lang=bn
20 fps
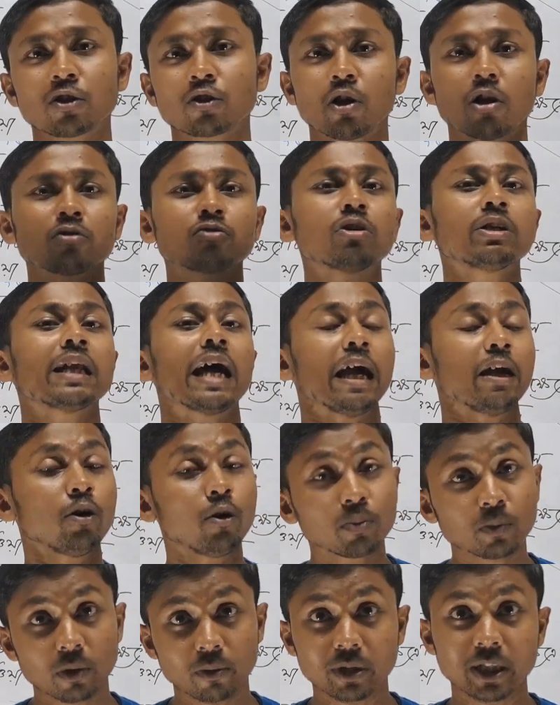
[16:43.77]
তো নাও স্টুডেন্ট আই
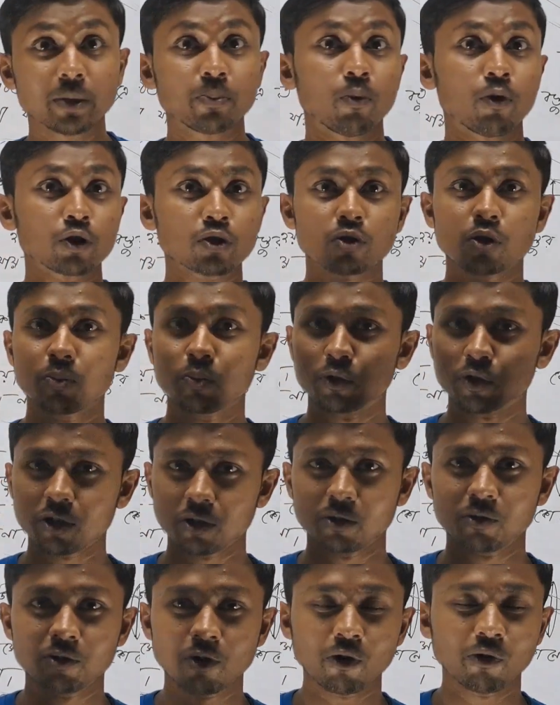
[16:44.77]
হোপ তোমাদের পজ করে
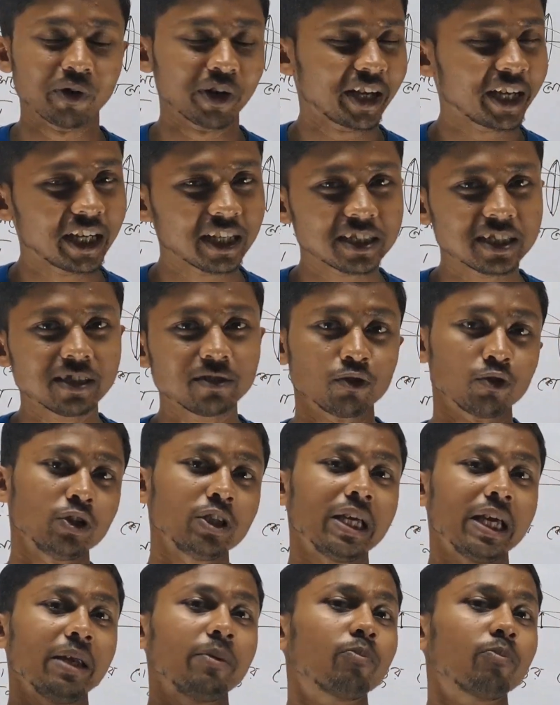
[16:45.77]
পুরোটা নোট ডাউন হয়ে গেছে যদি